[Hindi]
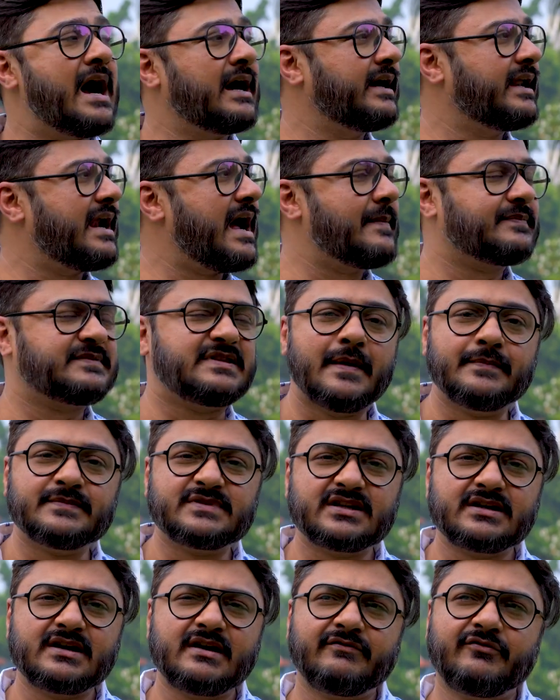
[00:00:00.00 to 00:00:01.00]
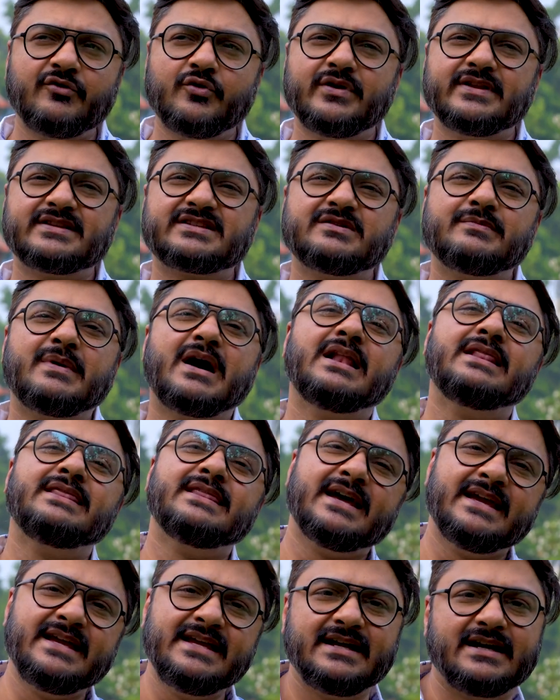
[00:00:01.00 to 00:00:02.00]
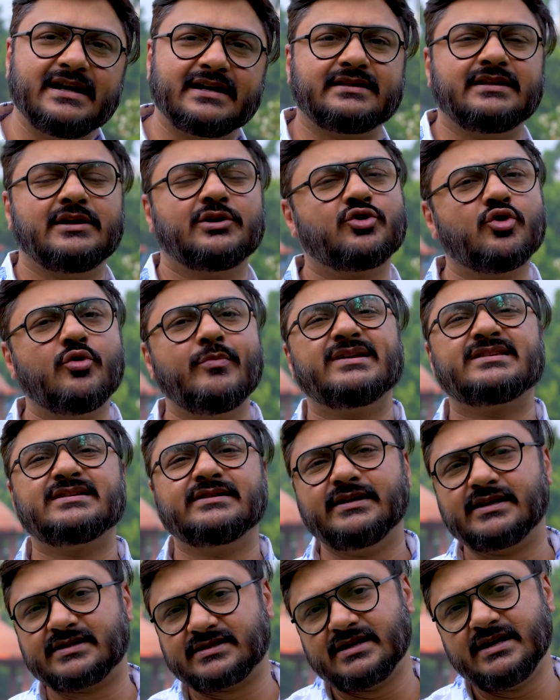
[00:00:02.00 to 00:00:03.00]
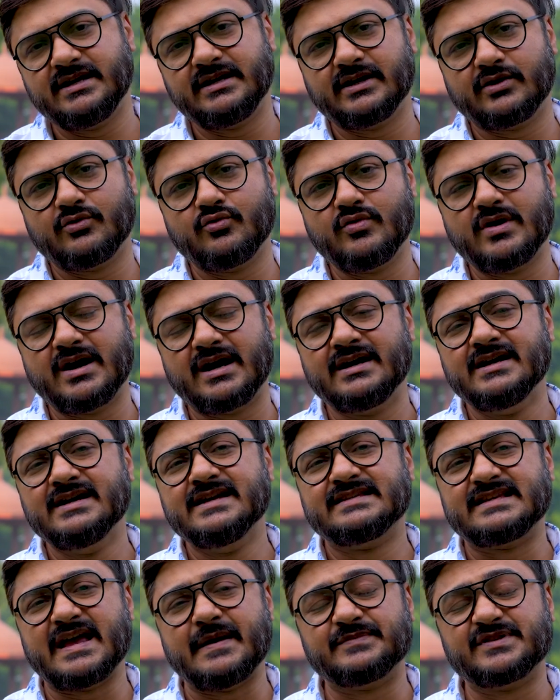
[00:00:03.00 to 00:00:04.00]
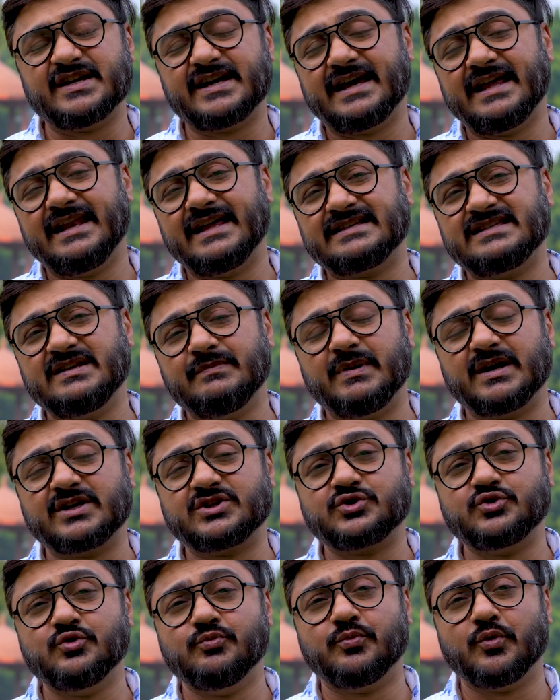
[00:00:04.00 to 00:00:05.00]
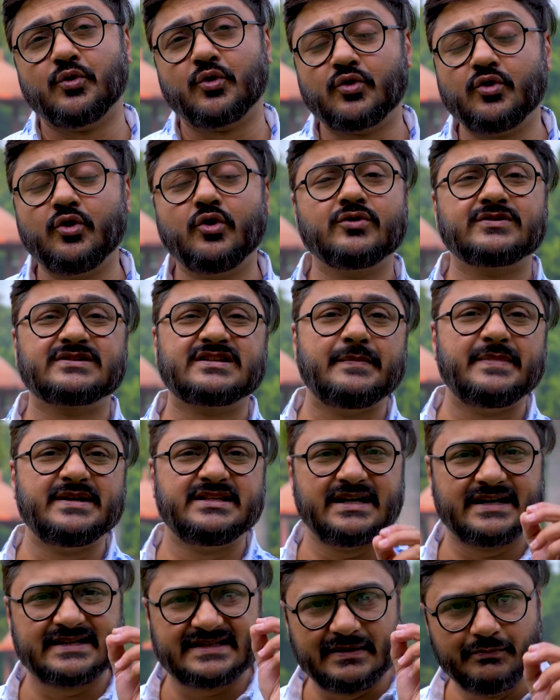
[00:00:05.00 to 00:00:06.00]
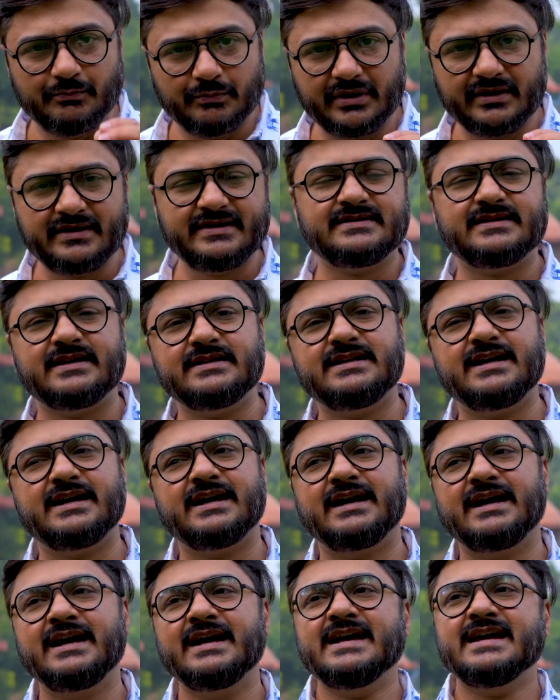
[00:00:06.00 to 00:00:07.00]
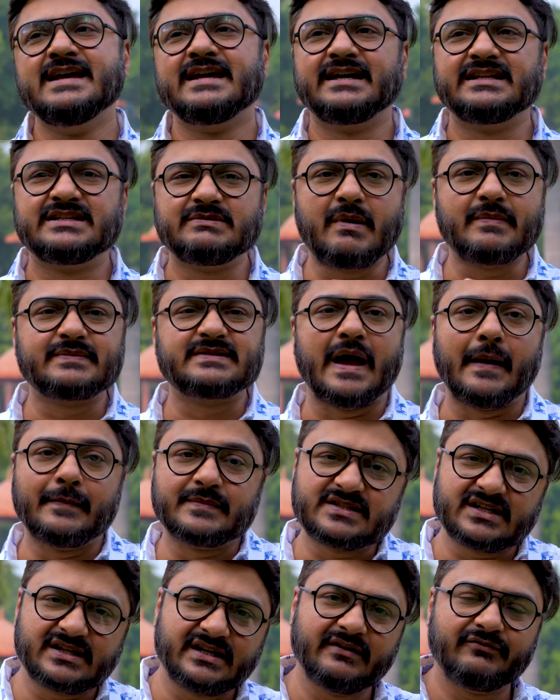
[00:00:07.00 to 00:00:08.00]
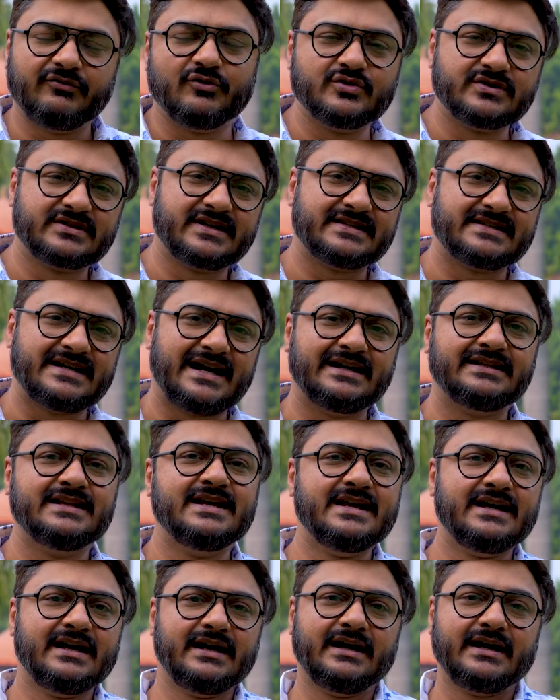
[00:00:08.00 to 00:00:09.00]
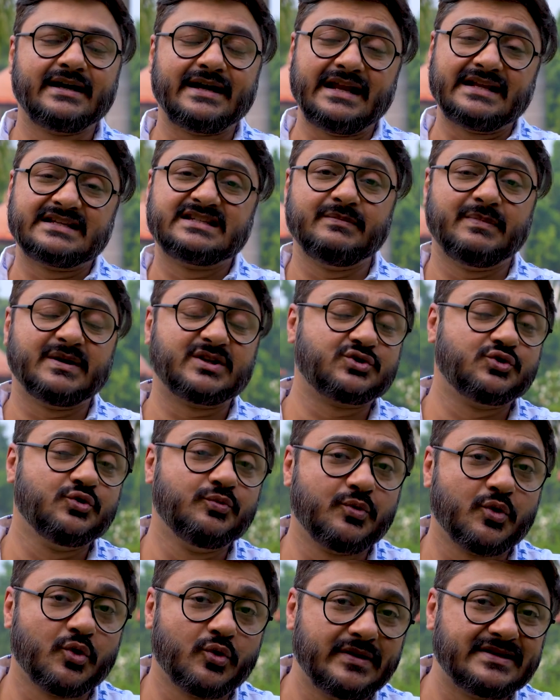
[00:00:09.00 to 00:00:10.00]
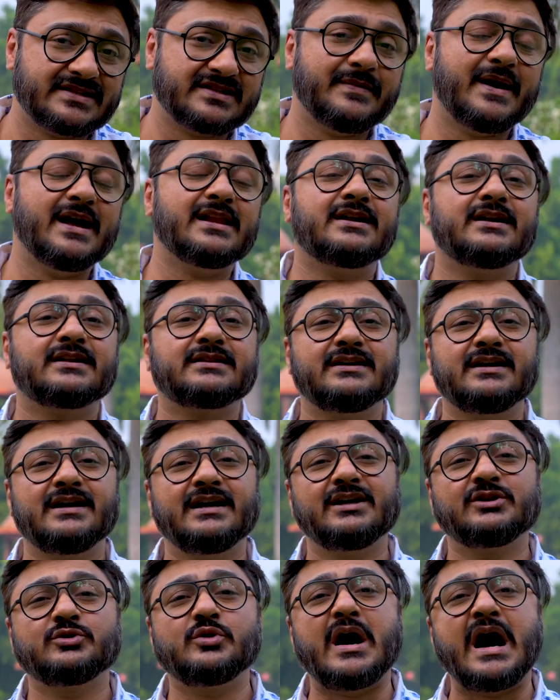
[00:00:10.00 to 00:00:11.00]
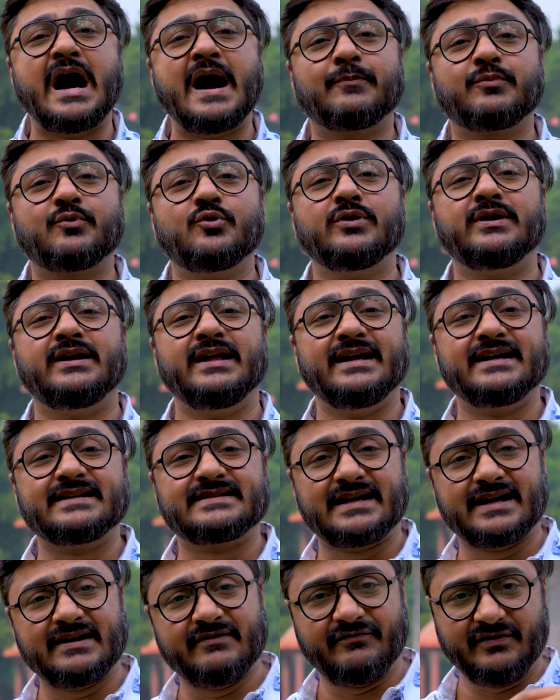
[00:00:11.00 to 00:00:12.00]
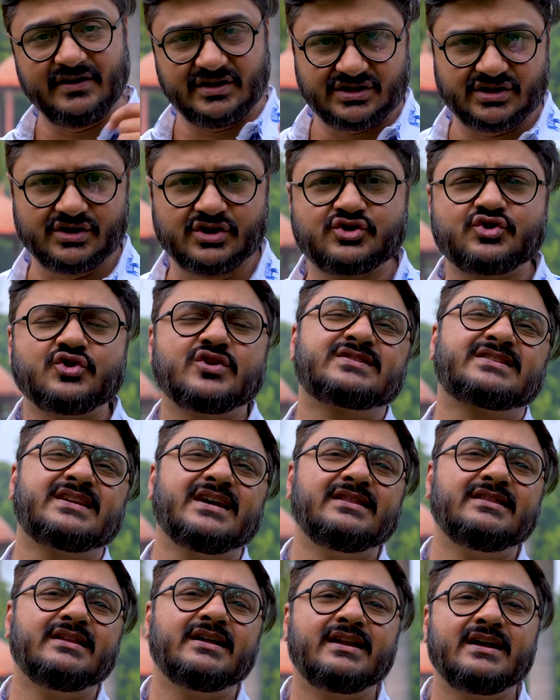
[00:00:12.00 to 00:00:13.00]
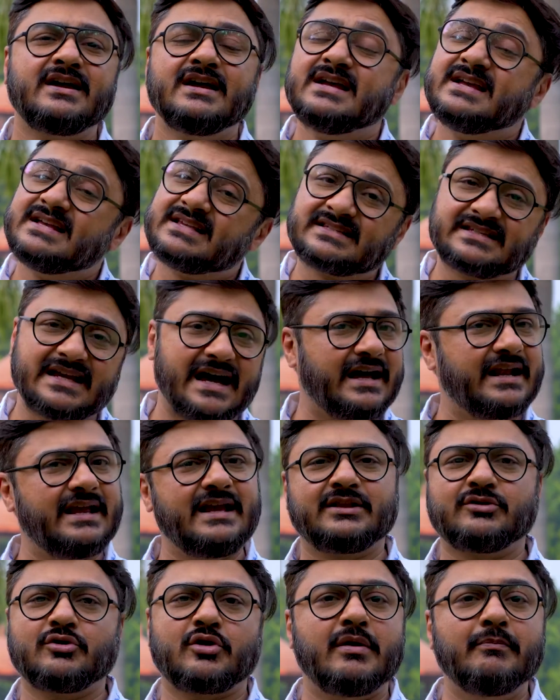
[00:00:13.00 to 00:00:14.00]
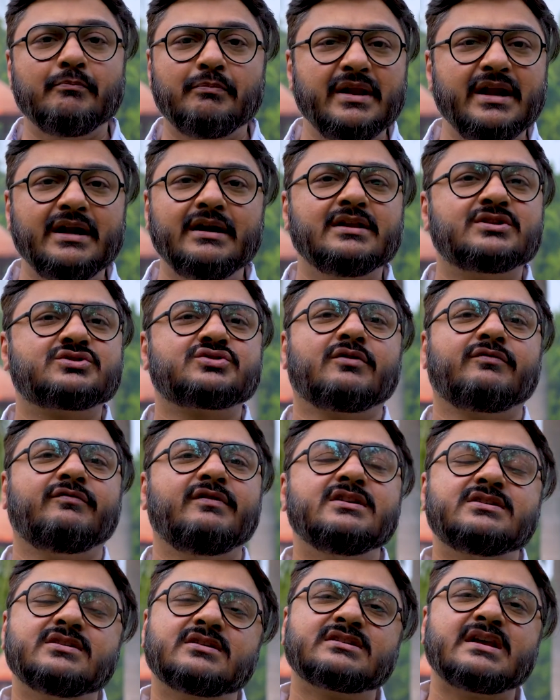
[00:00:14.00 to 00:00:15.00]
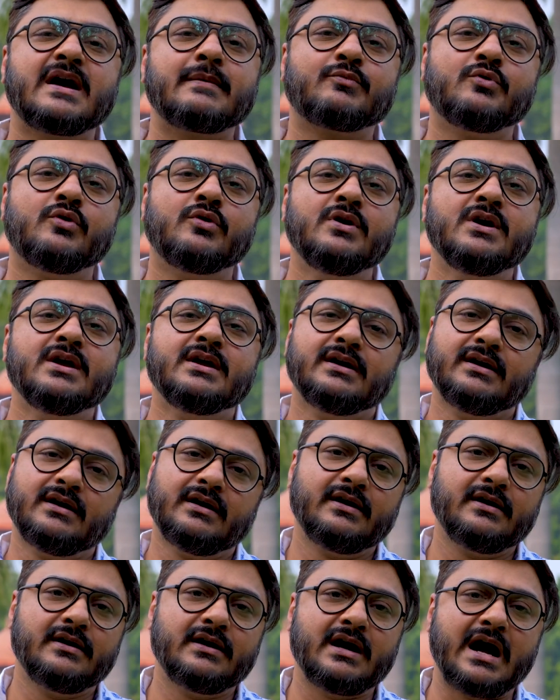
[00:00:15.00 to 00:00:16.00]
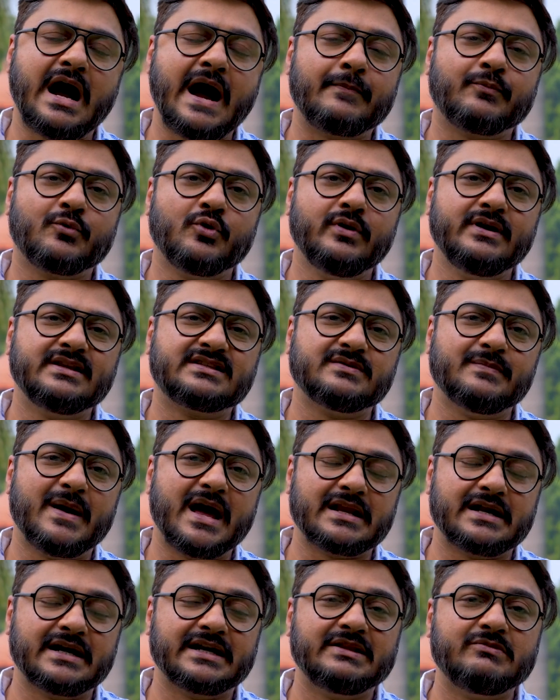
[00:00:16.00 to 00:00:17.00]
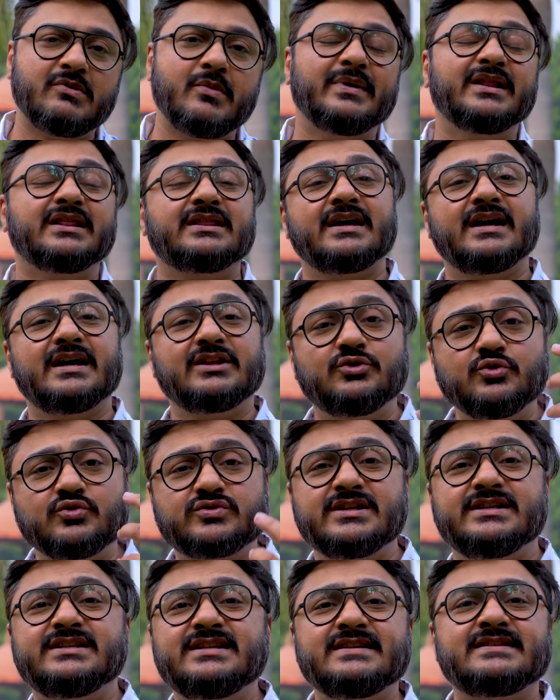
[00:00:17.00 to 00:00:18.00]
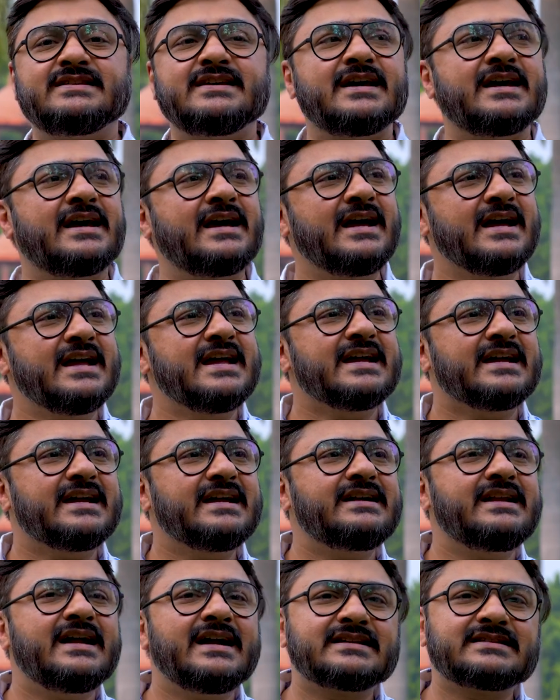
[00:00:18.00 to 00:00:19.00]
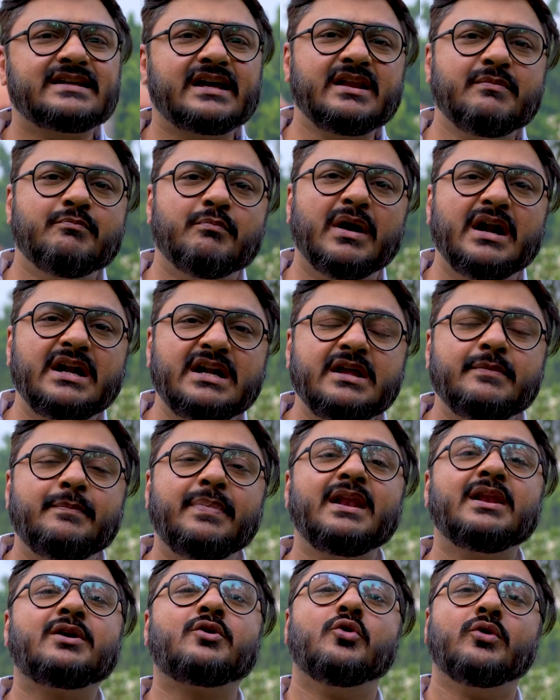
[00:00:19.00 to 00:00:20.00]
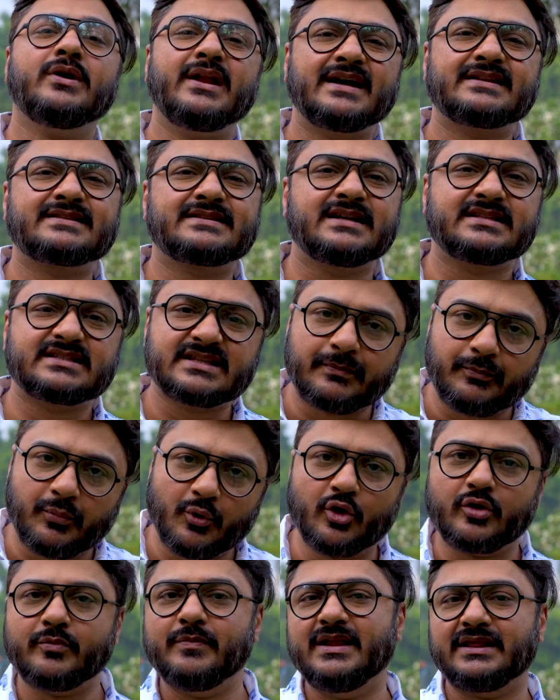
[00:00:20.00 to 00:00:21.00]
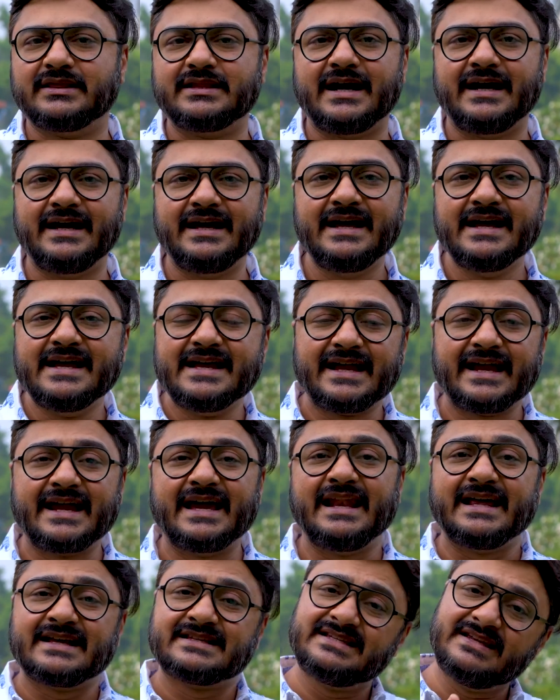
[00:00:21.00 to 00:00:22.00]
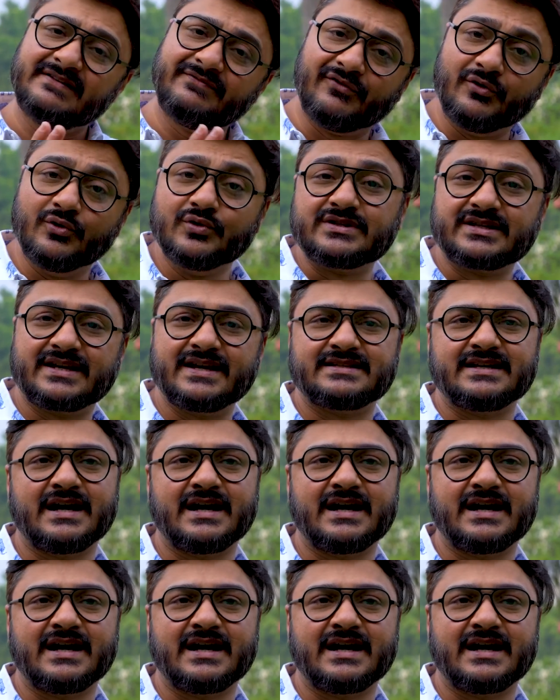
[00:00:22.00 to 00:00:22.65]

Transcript: अगर आप सैमसंग का फ़ोन इस्तेमाल नहीं करते तो मैं सजेस्ट नहीं करूँगा सैमसंग गैलेक्सी बर्ड्स टू प्रो को और उसके पीछे एक सिंपल रीज़न ये है कि जब आप सैमसंग के फोन के साथ गैलेक्सी बर्ड्स टू प्रो को इस्तेमाल करते हैं तो आपको ढेर सारे फीचर्स जो इसके अंदर हैं सारे एक तो कंप्लीट लिस्ट ऑफ फीचर्स आपको आपको इस्तेमाल करने में मिलते हैं दूसरी चीज़ ये है कि ढेर सारे मल्टीपल कोडेक्स का सपोर्ट मिलता है गैलेक्सी फोन्स के